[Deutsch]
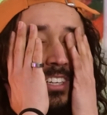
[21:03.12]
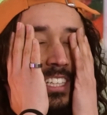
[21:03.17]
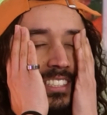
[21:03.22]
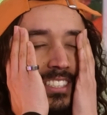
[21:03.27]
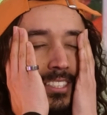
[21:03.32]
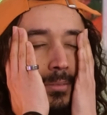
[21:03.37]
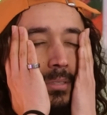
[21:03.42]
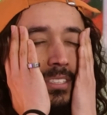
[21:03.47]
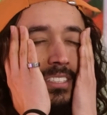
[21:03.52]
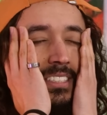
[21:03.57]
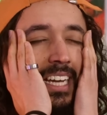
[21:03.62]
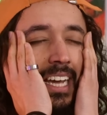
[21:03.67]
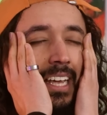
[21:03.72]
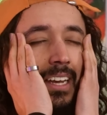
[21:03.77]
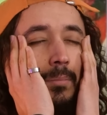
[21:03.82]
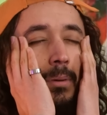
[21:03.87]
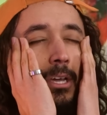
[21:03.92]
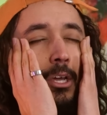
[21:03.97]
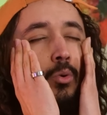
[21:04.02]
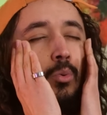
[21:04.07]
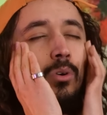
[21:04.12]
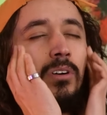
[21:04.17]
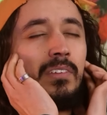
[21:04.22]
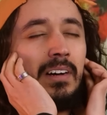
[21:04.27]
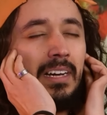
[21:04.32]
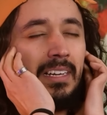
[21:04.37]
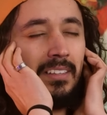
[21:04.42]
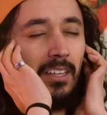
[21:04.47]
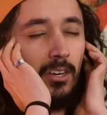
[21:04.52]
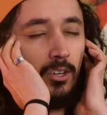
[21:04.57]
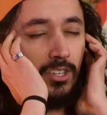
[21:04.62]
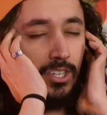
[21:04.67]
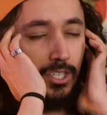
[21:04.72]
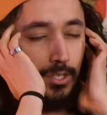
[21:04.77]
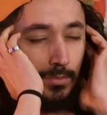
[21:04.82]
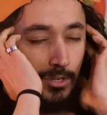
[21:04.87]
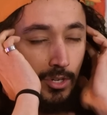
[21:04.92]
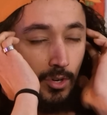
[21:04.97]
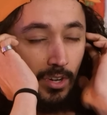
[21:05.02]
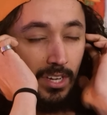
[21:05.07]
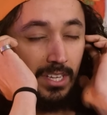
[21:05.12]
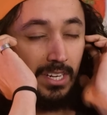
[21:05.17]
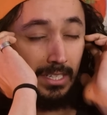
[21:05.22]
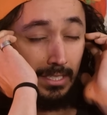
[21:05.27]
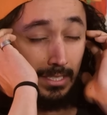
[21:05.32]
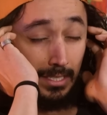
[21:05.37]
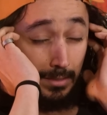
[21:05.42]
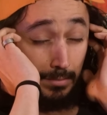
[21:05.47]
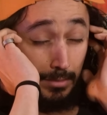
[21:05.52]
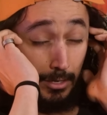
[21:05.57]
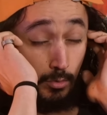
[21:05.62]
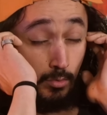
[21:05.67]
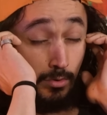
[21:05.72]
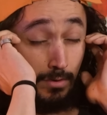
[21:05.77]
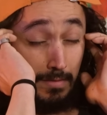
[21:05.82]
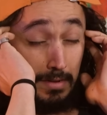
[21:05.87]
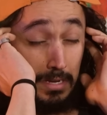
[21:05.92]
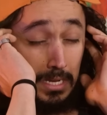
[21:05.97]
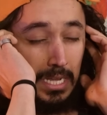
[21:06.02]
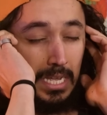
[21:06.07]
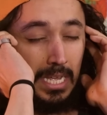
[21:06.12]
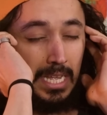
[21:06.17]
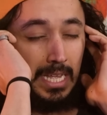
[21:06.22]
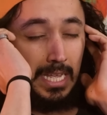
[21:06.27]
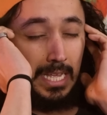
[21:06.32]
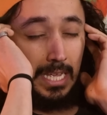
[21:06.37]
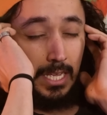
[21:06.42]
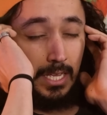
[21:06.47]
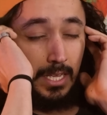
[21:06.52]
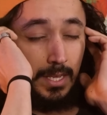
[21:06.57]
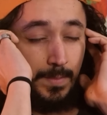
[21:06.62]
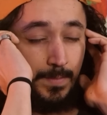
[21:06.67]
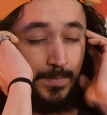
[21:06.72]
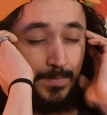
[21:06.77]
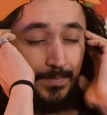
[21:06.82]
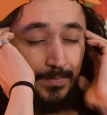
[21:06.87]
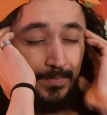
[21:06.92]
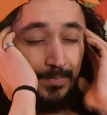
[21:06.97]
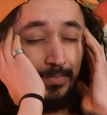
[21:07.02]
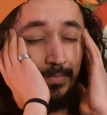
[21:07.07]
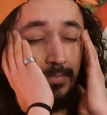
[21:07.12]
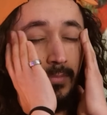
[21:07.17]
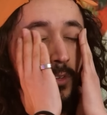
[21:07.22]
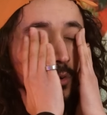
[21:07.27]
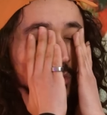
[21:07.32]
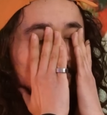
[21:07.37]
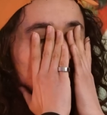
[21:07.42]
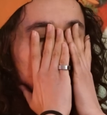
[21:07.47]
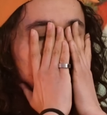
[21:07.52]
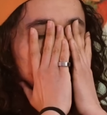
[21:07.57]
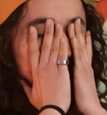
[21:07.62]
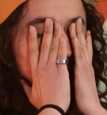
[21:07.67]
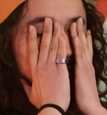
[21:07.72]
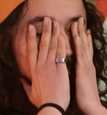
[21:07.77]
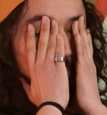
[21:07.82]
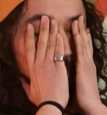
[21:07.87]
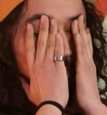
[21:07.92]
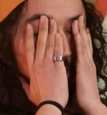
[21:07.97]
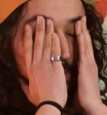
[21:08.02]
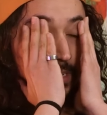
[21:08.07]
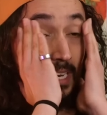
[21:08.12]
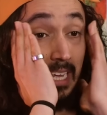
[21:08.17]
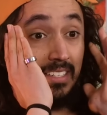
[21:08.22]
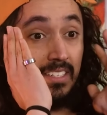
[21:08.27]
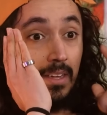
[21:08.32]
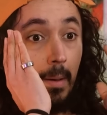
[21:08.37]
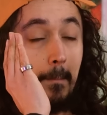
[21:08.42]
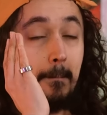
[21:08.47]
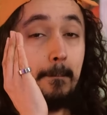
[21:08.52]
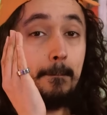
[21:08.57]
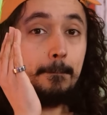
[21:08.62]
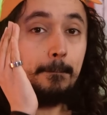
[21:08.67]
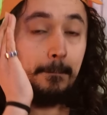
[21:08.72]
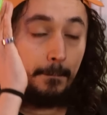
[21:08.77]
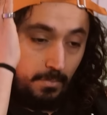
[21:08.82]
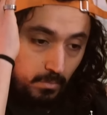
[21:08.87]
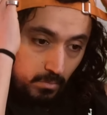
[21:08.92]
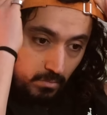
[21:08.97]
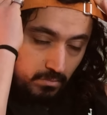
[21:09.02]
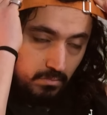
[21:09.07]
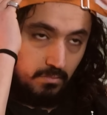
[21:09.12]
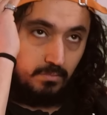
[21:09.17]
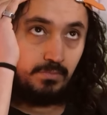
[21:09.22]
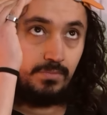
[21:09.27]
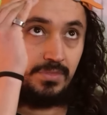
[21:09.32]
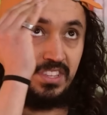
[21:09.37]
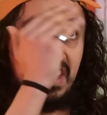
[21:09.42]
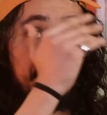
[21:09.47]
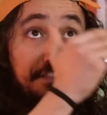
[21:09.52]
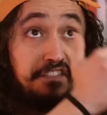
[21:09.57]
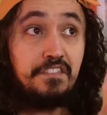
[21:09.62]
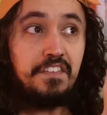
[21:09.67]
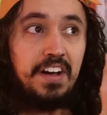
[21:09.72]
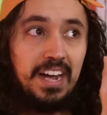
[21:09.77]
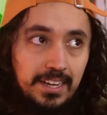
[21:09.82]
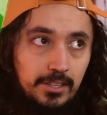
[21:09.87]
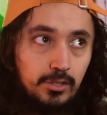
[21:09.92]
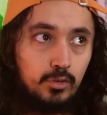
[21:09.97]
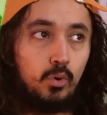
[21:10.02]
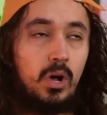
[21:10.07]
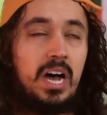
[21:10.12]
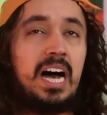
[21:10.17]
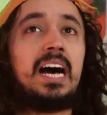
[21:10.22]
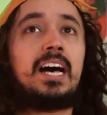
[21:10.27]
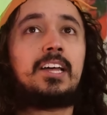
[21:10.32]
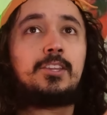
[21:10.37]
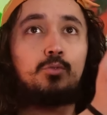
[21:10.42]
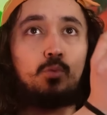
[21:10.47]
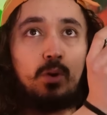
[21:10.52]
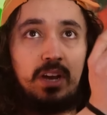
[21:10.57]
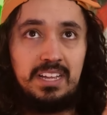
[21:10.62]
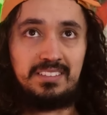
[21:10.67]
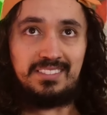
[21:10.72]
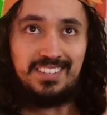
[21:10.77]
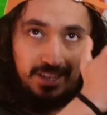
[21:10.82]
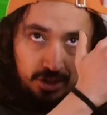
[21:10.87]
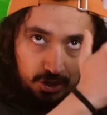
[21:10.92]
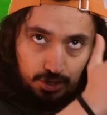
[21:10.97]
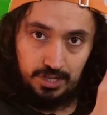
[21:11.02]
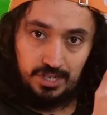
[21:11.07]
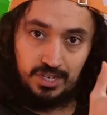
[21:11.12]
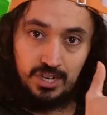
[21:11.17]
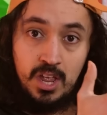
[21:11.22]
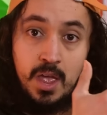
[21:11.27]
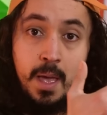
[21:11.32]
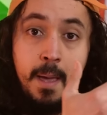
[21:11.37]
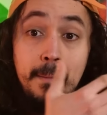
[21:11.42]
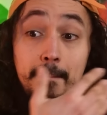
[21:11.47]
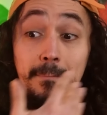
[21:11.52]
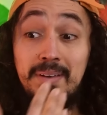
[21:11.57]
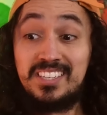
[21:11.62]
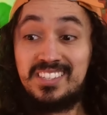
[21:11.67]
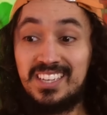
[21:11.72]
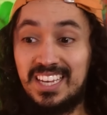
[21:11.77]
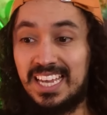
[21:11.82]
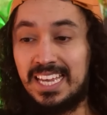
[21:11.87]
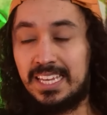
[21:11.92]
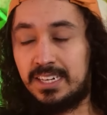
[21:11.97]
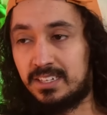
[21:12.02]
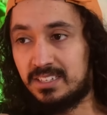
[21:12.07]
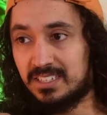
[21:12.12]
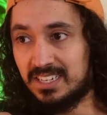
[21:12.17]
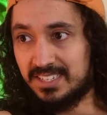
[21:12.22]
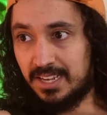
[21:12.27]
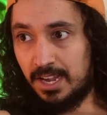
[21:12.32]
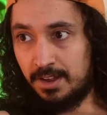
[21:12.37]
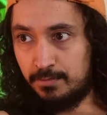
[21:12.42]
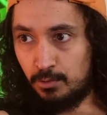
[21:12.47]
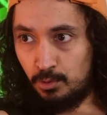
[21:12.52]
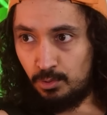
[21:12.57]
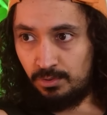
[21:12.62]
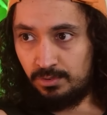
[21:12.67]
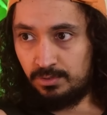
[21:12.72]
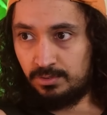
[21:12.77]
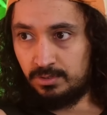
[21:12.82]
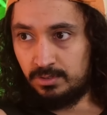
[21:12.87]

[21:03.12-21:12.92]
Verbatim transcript: Und jetzt ist aber das Geile bei Huawei, dadurch, dass ich mich noch erinnern kann bei Huawei, ähm, Huawei zum Beispiel hat ja de facto hardware-technisch bessere Handys als iPhone.